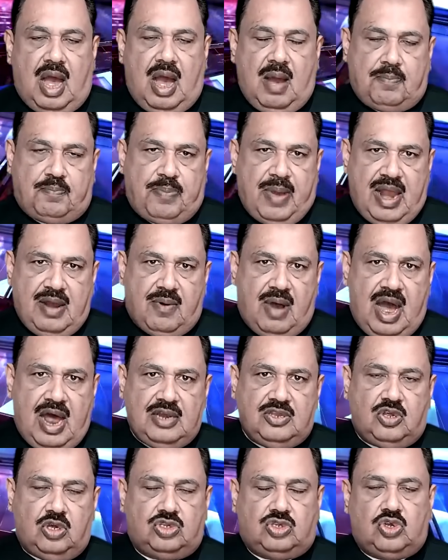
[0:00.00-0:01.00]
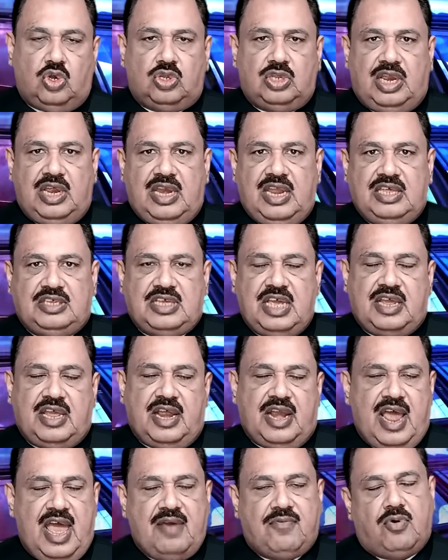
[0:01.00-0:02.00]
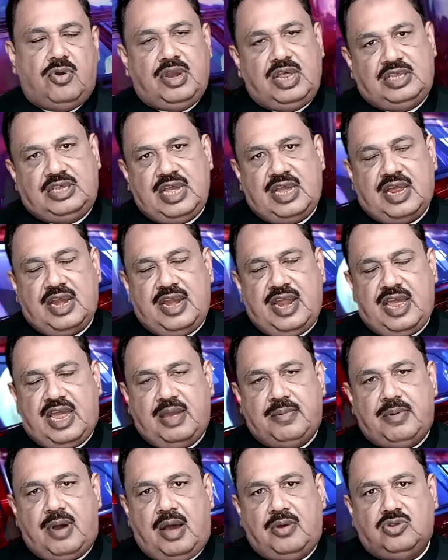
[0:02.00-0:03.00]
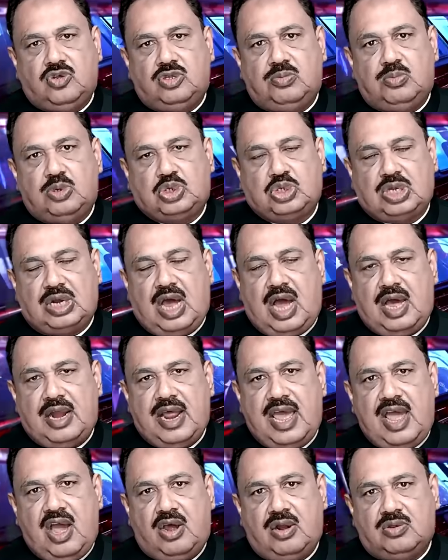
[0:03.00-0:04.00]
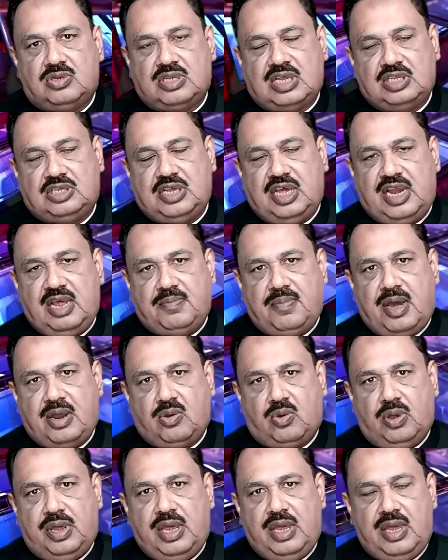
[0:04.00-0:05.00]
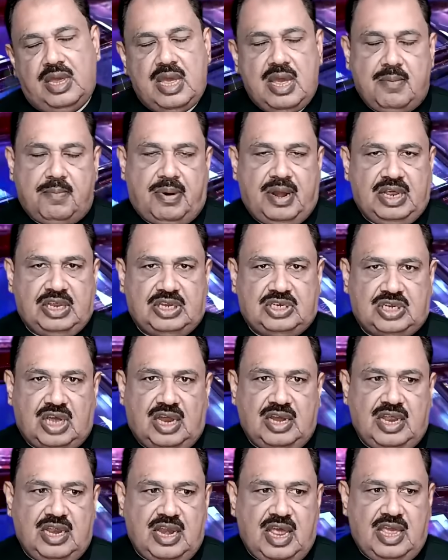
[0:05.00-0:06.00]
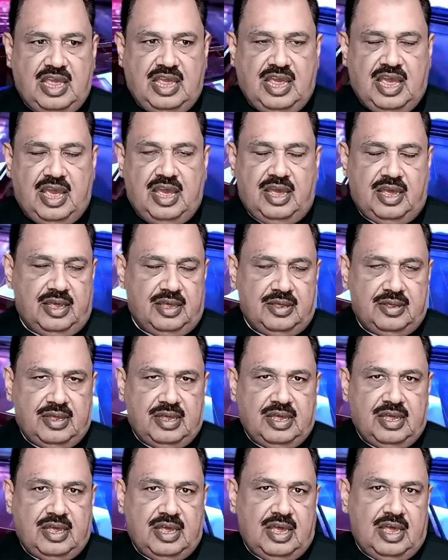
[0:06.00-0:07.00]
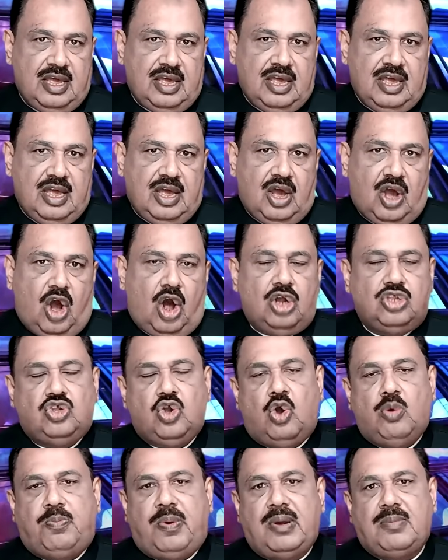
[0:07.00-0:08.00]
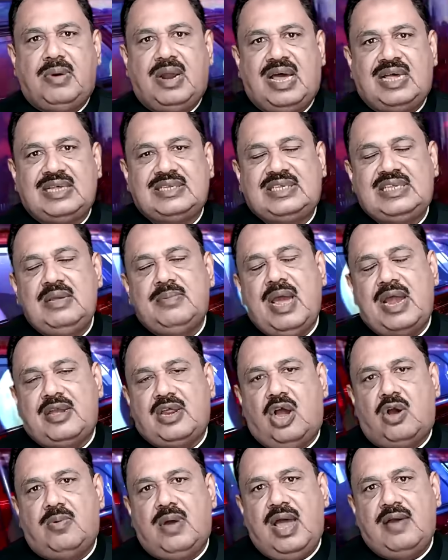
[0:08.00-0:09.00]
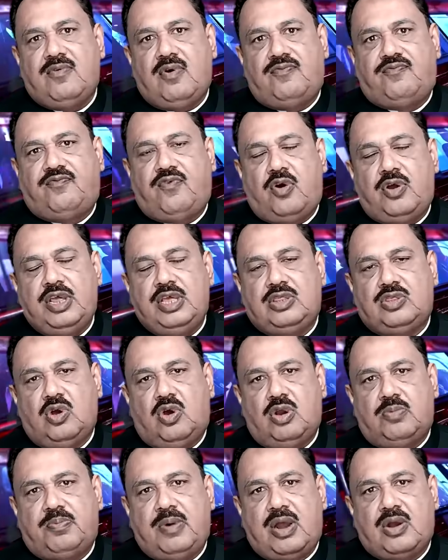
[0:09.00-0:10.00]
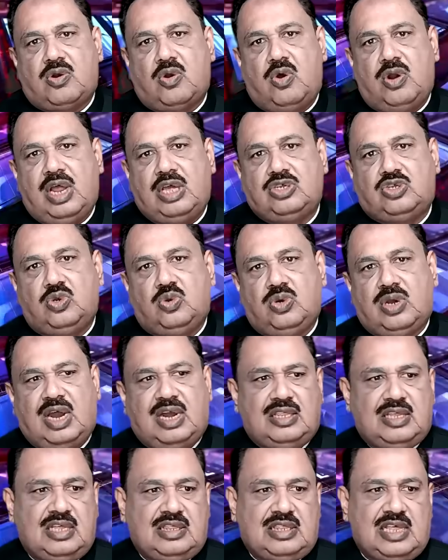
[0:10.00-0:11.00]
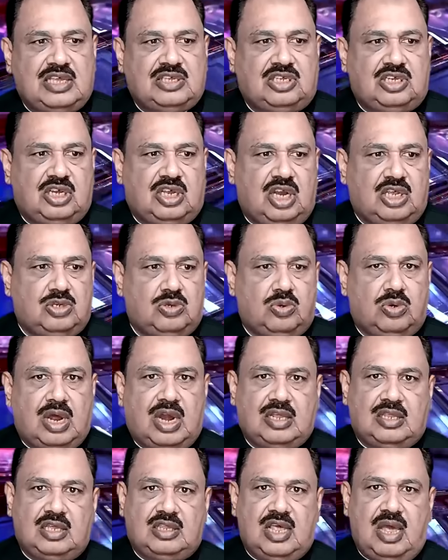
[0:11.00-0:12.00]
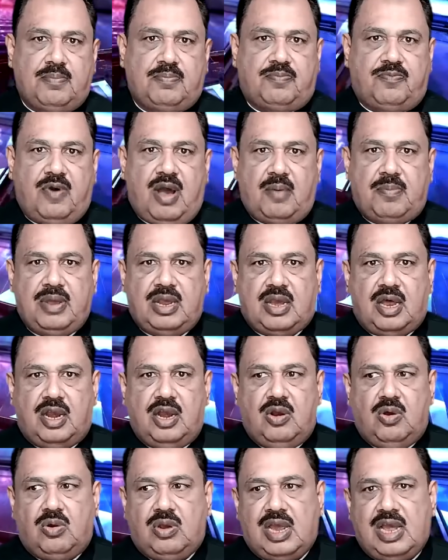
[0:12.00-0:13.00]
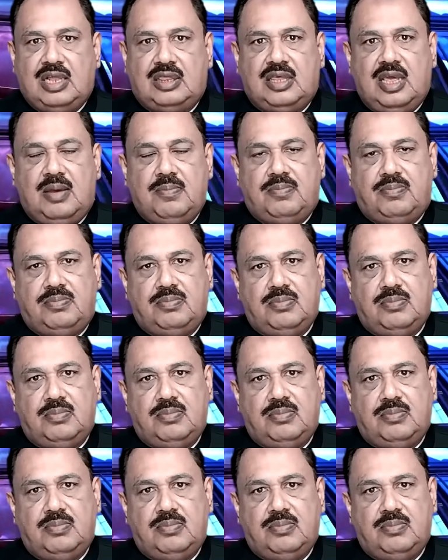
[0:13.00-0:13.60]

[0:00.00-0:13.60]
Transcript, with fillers: अब पहलवान जो चौधरी नीचे गिरा है वो नीचे गिरने के बावजूद मुस्कुरा रहा है और उसके चेहरे पर कोई परेशानी नहीं है और जो ऊपर मुरासी बैठा हुआ है वो फौरी तौर पर रोना शुरू कर देता है चीखना शुरू कर देता है वहाँ पे खड़े लोग कहते हैं